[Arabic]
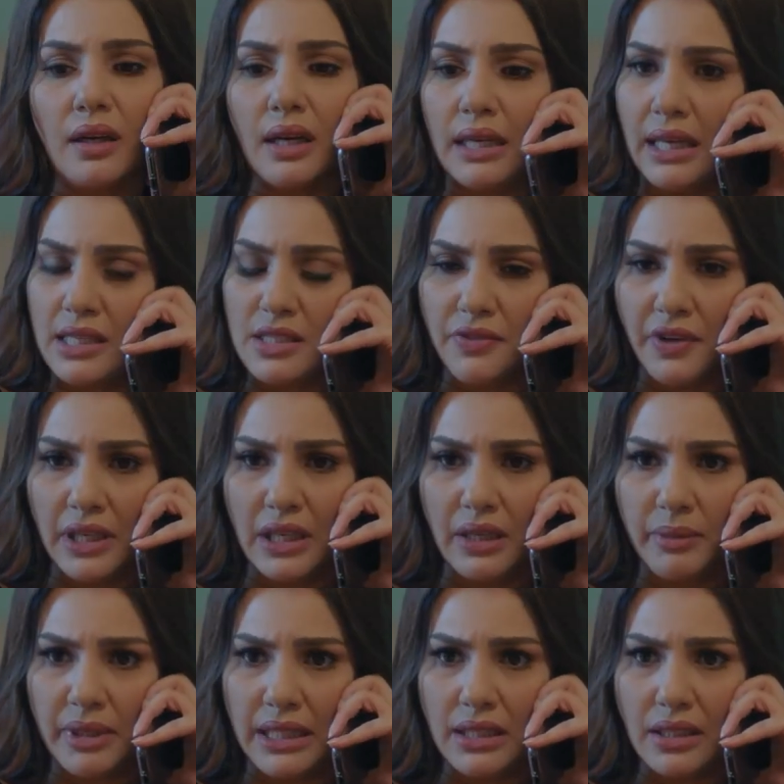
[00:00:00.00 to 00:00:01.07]
أنا آسفة إن أنا
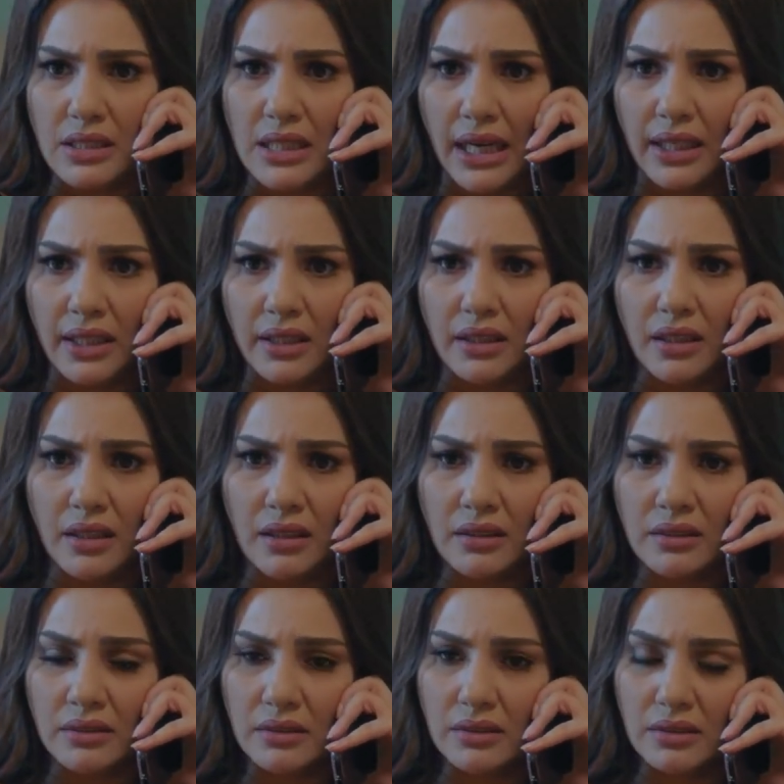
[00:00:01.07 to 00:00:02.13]
مديت إيدي عليكي
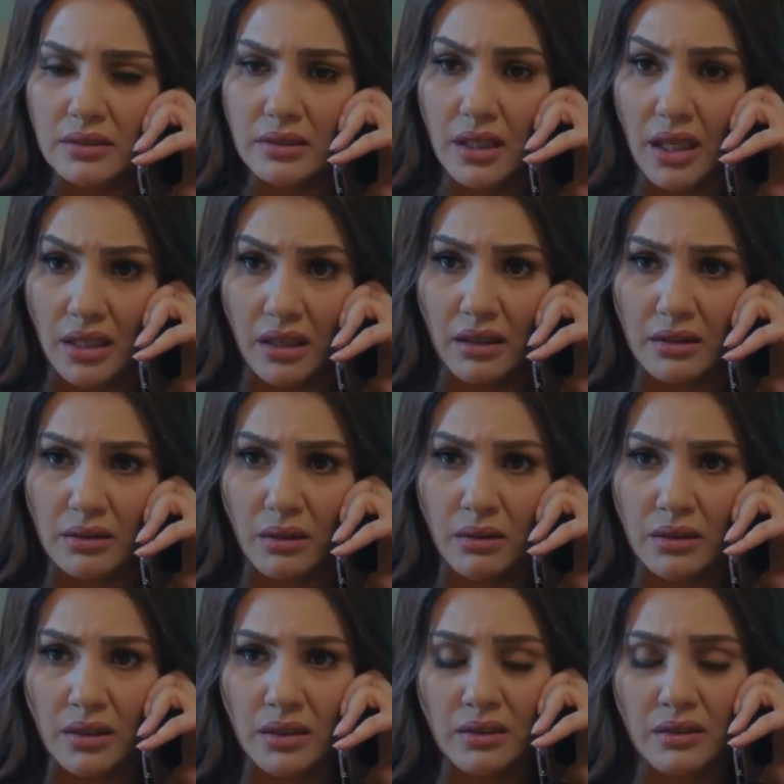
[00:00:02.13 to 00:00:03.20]
أنا
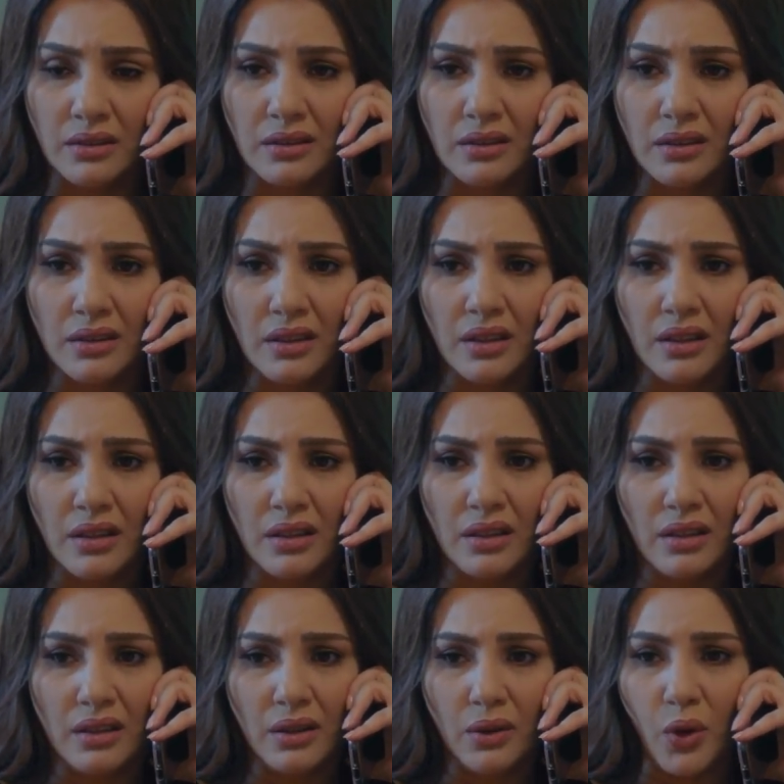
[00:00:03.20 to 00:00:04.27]
غلطانة
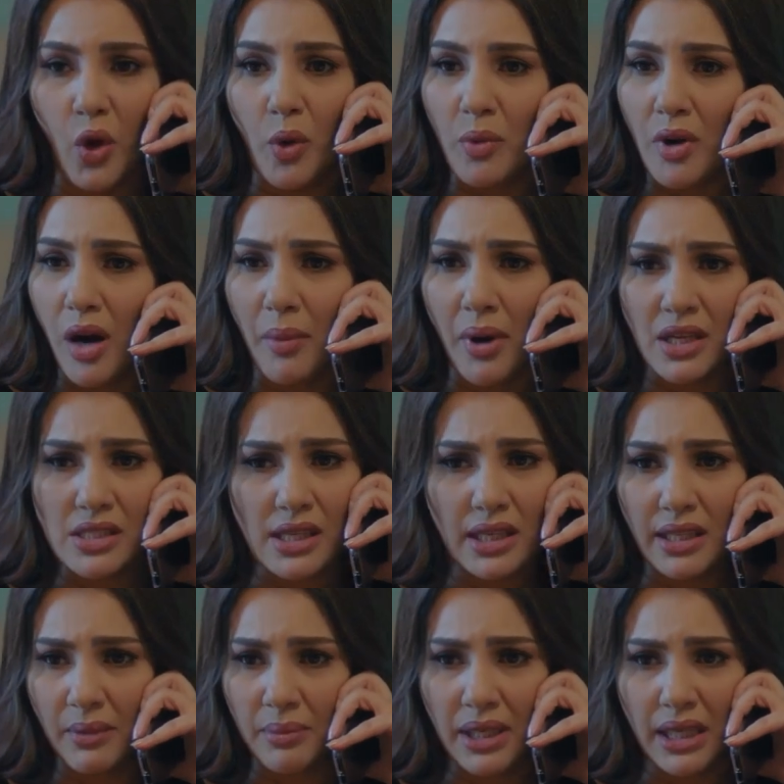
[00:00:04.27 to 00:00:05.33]
وعمرها ما
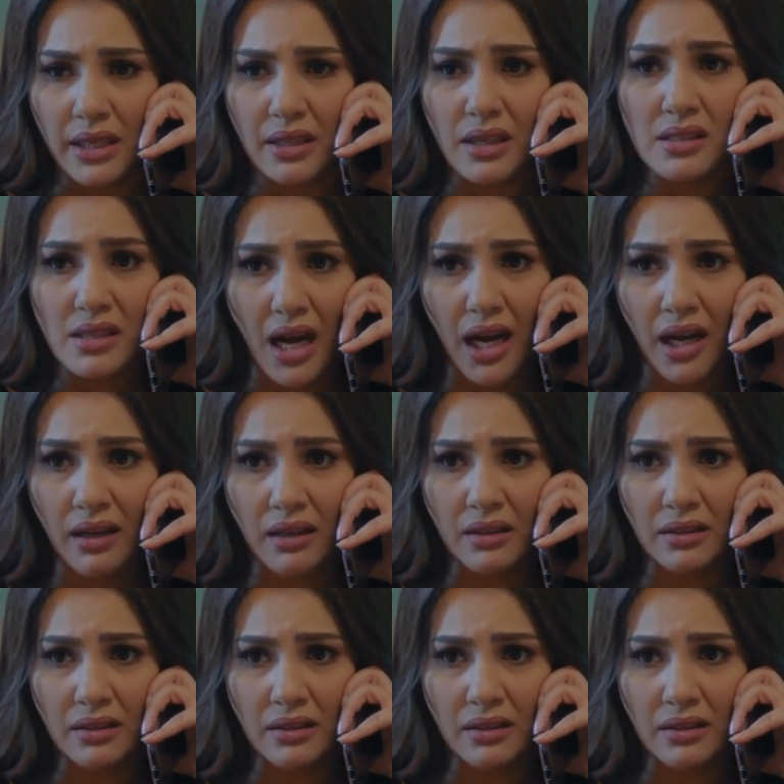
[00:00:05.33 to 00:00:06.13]
حصلت قبل كده صح؟